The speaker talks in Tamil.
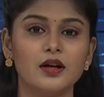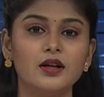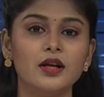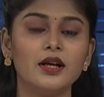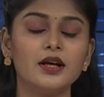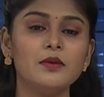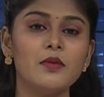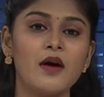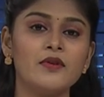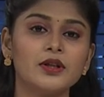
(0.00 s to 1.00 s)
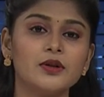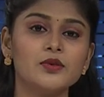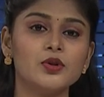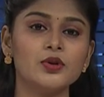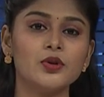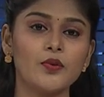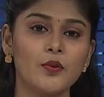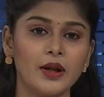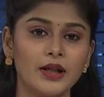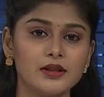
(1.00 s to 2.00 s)
நீலகிரி மாவட்டம் குன்னூர்
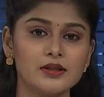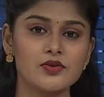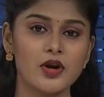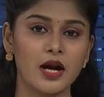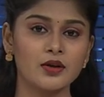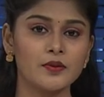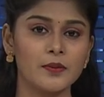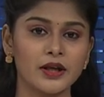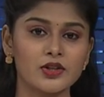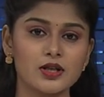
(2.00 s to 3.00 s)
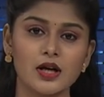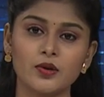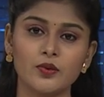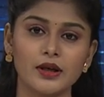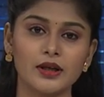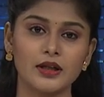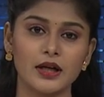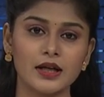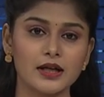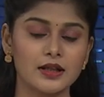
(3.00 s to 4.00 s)
வெலிங்டன் ராணுவ பயிற்சி கல்லூரியில்
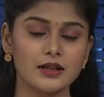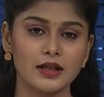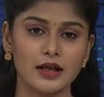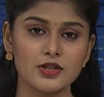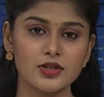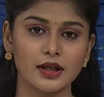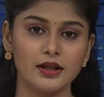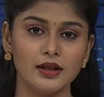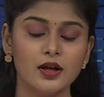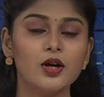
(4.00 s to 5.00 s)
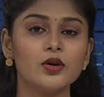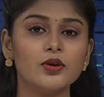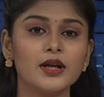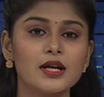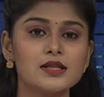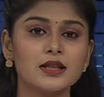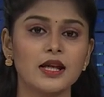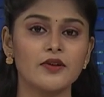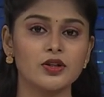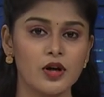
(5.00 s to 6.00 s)
நடக்க இருந்த நிகழ்ச்சியில் குடியரசுத்
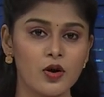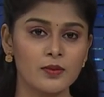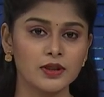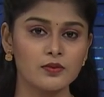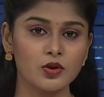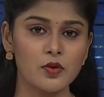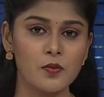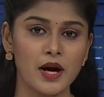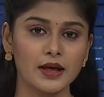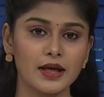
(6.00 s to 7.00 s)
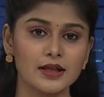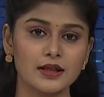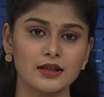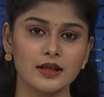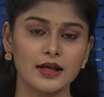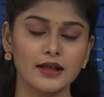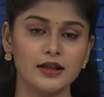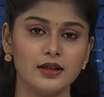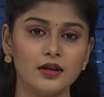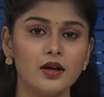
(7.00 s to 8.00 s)
தலைவர் திரௌபதி முர்மு பங்கேற்க இருந்த
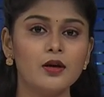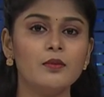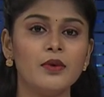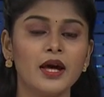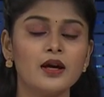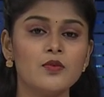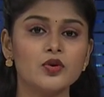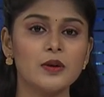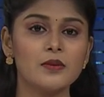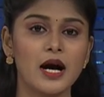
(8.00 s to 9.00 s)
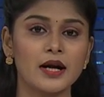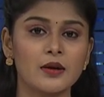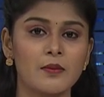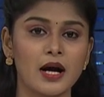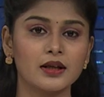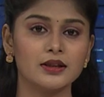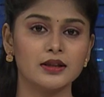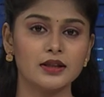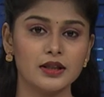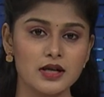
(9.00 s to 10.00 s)
நிலையில் மேகமூட்டம் காரணமாக
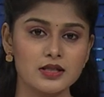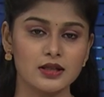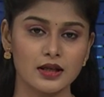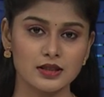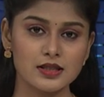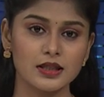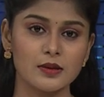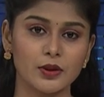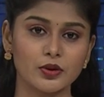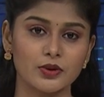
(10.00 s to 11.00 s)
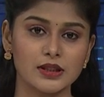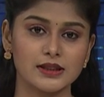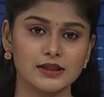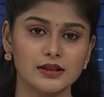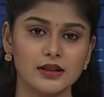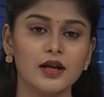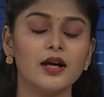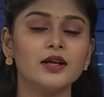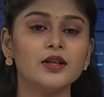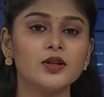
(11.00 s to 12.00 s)
நிகழ்ச்சி ரத்து செய்யப்பட்டுள்ளது
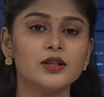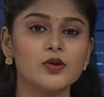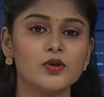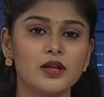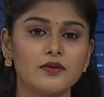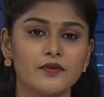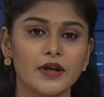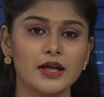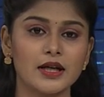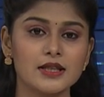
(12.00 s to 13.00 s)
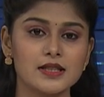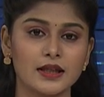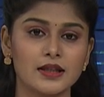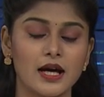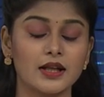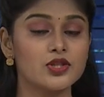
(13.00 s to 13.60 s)
இதுகுறித்த கூடுதல் விவரங்களை செய்தியாளர்